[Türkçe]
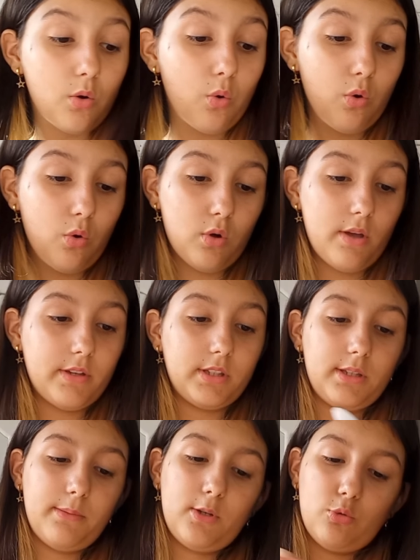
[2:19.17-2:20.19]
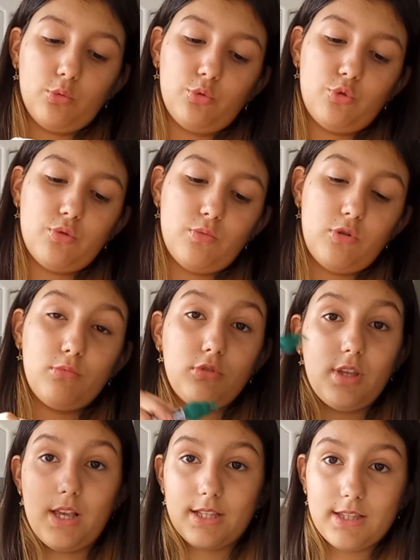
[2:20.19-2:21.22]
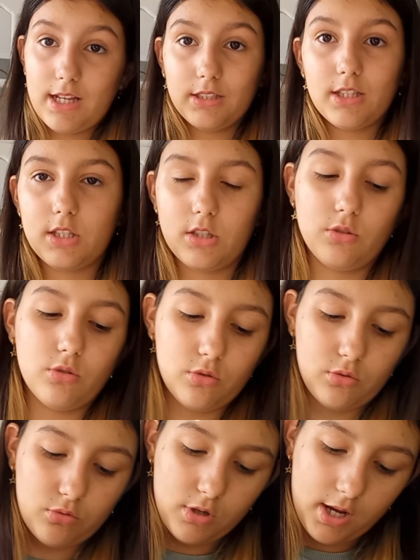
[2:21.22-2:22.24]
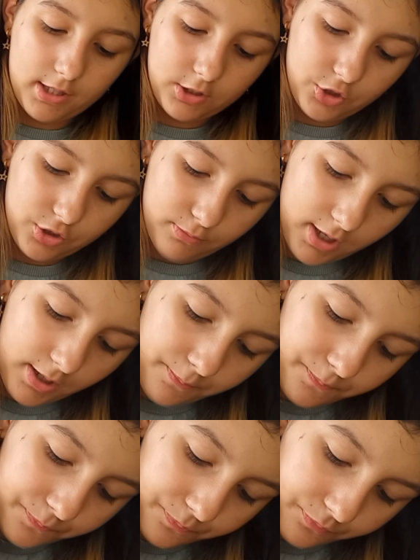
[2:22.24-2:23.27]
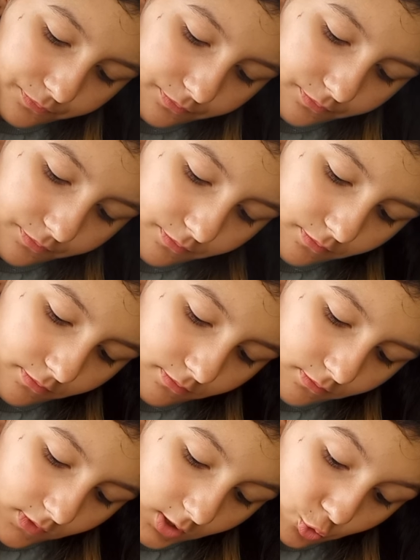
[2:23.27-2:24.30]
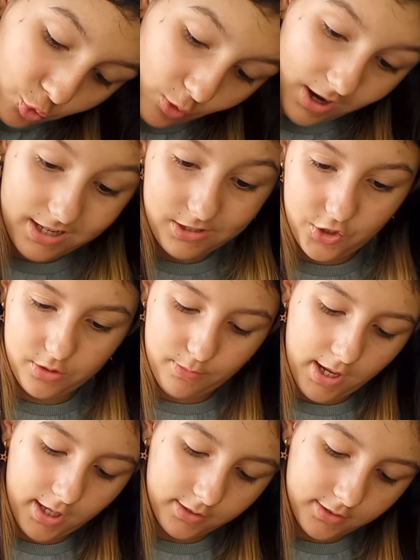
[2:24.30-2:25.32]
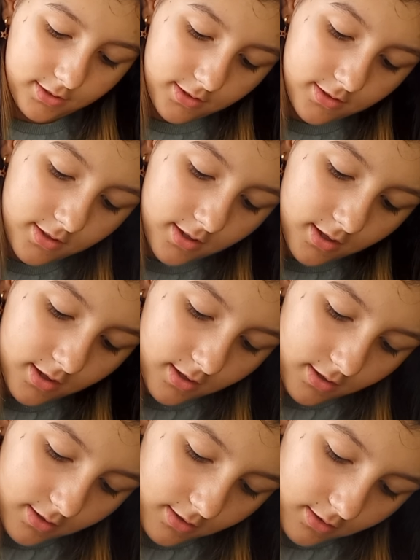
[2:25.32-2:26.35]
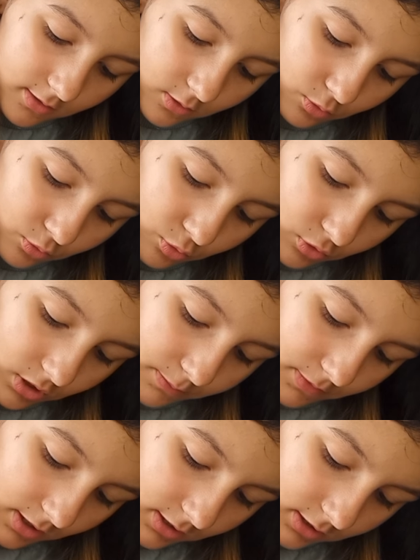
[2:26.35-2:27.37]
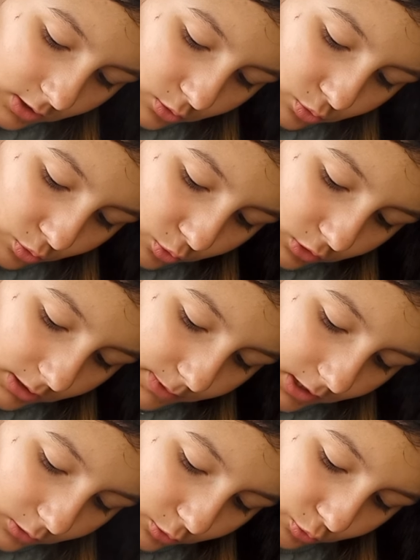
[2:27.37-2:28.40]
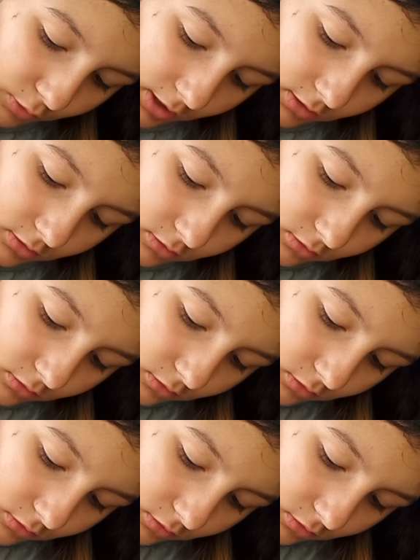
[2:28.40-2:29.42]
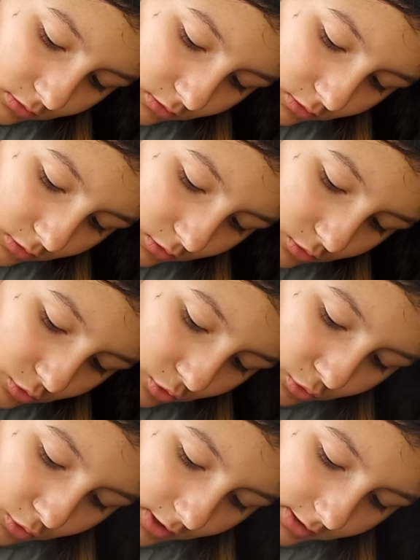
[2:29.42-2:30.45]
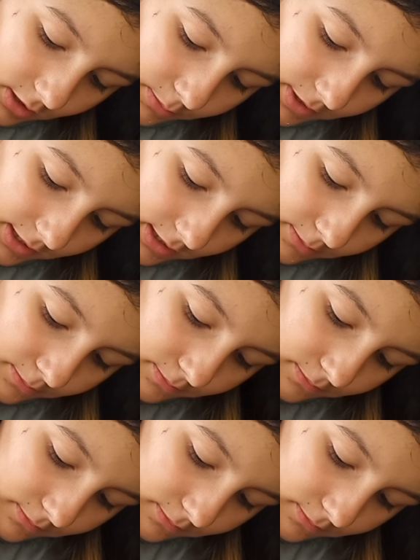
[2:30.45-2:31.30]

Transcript: O evet hemen 10. bölümün taslağını hazırlıyoruz şu an cima. Şu an cima yalnız. Türkçemi asla sorgulamayın lütfen. Çok Kore dramayı dedim.